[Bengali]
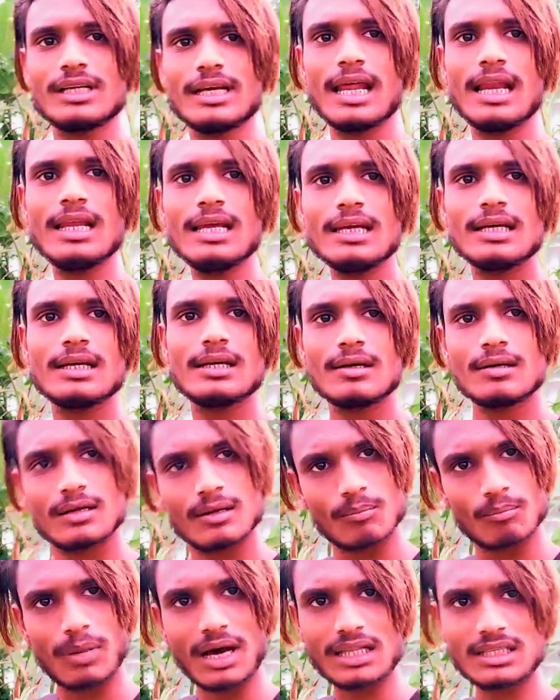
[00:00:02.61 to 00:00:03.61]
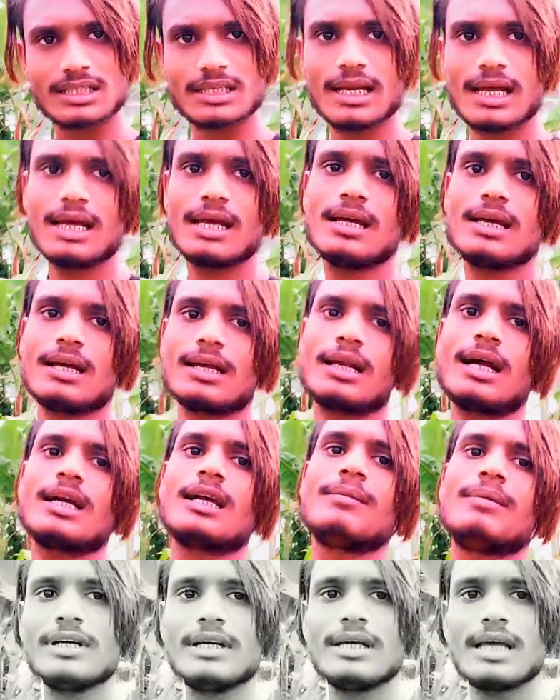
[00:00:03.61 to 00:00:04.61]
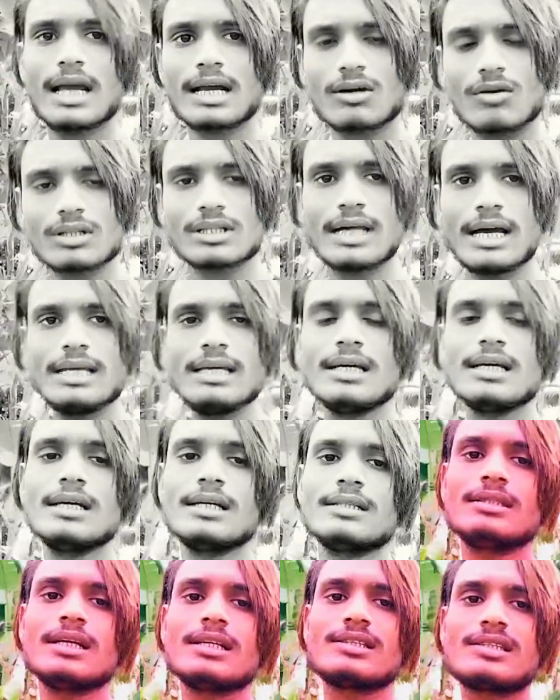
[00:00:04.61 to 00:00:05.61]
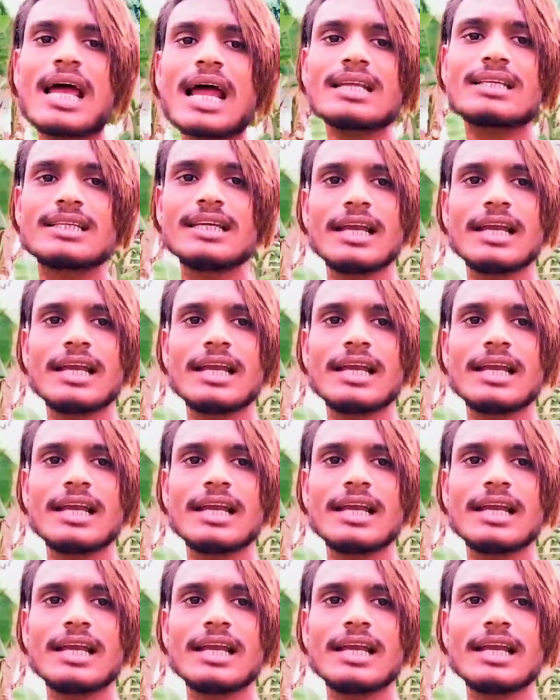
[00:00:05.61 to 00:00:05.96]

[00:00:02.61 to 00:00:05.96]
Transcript: বাল সিরা রাখিবের কল লিগিনিং তো যে চার সিরারে আমার